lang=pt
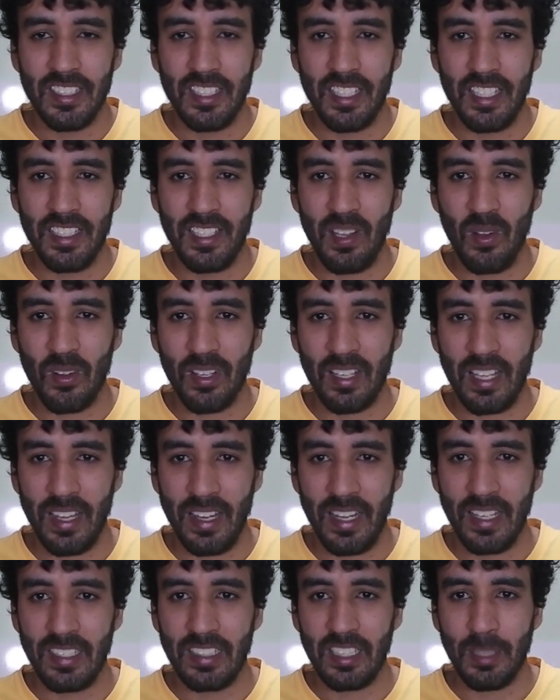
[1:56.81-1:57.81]
ele é um
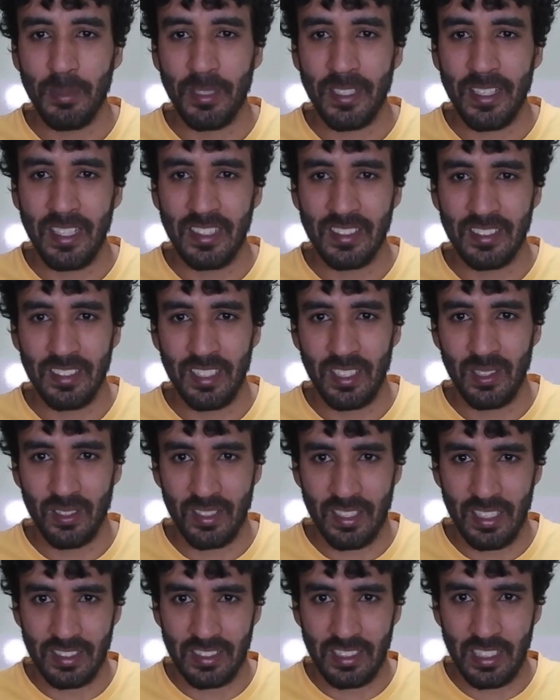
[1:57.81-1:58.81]
cara ali também caseiro,
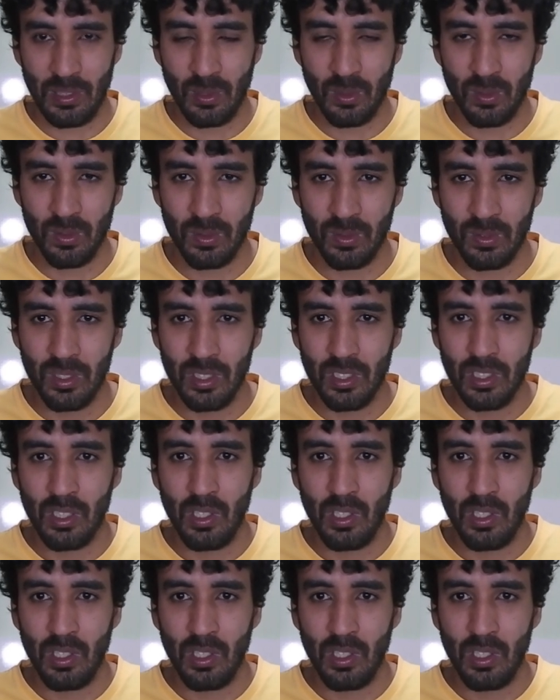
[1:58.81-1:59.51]
casado com